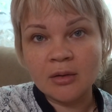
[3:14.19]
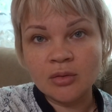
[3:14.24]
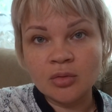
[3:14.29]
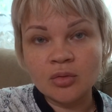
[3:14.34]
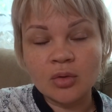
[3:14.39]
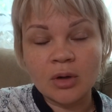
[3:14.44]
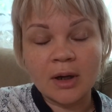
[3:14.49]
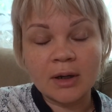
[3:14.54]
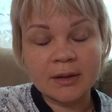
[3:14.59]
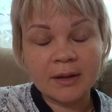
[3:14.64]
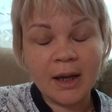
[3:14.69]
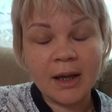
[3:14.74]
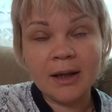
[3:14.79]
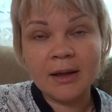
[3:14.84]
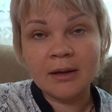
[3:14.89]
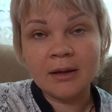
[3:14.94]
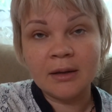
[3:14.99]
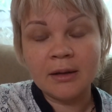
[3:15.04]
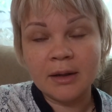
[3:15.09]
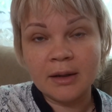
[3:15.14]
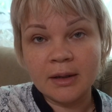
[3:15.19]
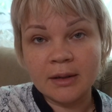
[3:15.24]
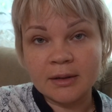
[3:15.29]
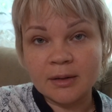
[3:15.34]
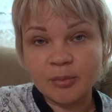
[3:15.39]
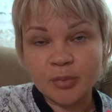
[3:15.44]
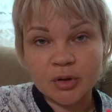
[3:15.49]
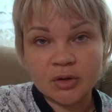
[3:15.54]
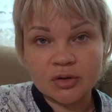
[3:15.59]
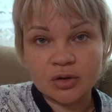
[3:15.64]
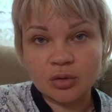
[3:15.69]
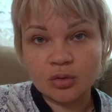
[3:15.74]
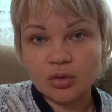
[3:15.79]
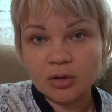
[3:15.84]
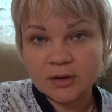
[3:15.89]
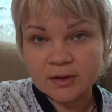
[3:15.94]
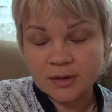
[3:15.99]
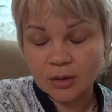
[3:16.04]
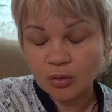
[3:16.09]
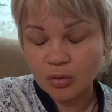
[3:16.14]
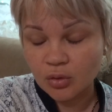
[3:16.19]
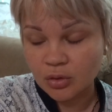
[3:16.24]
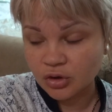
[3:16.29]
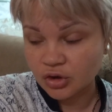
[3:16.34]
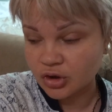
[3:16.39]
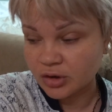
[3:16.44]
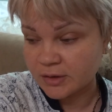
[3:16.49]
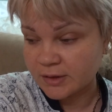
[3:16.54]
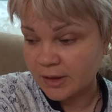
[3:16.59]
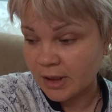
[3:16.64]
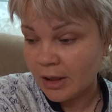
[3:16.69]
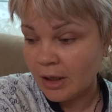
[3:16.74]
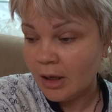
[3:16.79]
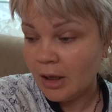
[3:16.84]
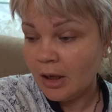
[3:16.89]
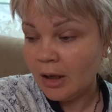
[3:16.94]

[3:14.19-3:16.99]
ну, когда э, эта процедура закончится.